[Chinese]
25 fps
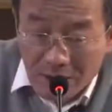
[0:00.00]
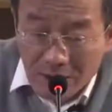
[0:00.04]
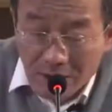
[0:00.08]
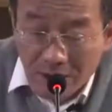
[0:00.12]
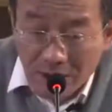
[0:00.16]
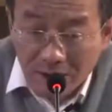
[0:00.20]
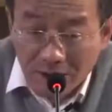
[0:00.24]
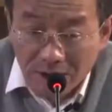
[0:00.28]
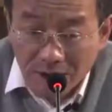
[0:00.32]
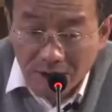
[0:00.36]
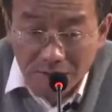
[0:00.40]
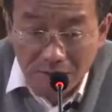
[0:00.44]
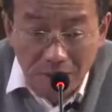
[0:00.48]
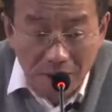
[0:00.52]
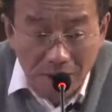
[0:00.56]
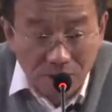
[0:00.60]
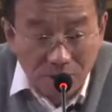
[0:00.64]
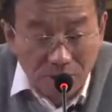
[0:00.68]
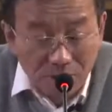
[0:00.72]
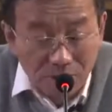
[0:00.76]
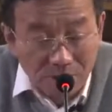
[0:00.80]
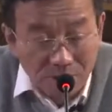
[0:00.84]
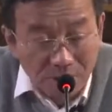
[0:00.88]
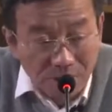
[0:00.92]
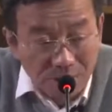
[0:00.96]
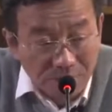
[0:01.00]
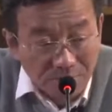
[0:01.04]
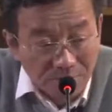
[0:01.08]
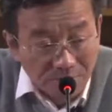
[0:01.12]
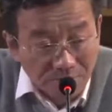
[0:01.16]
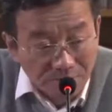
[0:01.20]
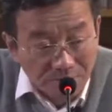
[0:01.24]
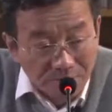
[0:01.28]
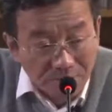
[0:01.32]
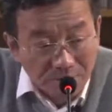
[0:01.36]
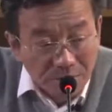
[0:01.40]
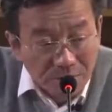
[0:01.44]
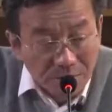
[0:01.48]
而资本主义
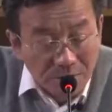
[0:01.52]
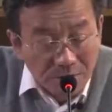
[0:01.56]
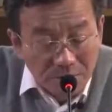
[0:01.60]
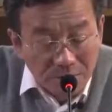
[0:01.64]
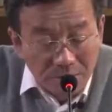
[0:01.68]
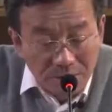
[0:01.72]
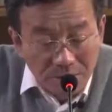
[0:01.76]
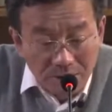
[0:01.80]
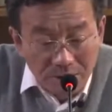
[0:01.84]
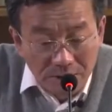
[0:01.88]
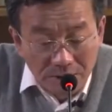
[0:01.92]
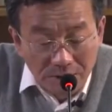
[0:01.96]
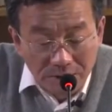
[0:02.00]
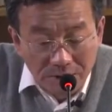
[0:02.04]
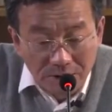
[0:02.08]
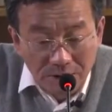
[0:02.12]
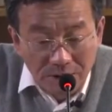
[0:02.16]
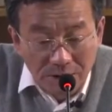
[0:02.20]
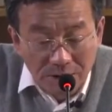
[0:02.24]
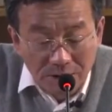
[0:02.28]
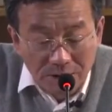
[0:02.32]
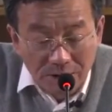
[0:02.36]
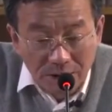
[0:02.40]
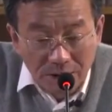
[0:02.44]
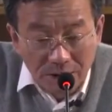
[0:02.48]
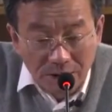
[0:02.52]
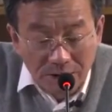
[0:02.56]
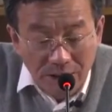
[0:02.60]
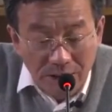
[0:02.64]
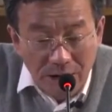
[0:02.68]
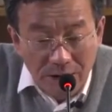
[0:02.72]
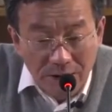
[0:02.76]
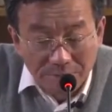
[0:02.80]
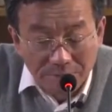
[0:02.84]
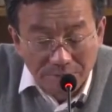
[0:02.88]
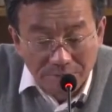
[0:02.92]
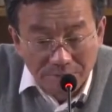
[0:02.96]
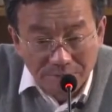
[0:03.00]
这个生
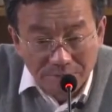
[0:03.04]
产，